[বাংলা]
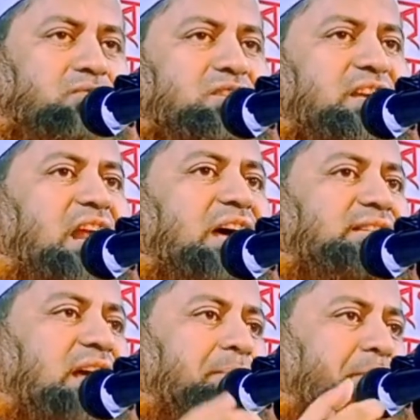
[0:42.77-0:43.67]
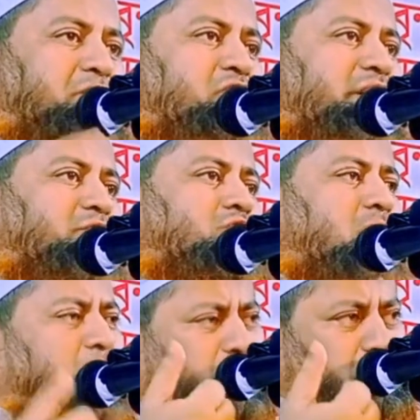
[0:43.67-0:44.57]
ওসিলায় তার পেছনের
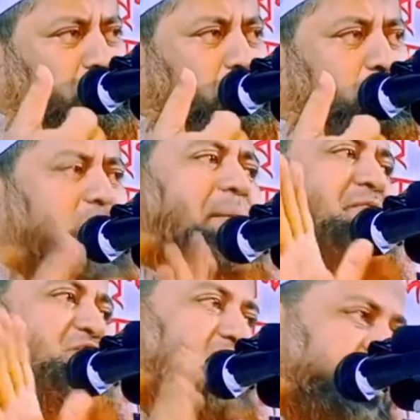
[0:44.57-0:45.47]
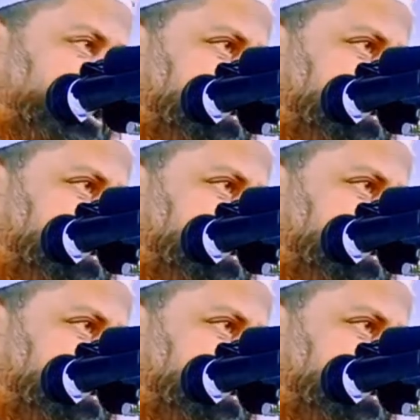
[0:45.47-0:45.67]
সমস্ত গুণা মাফ করে দেন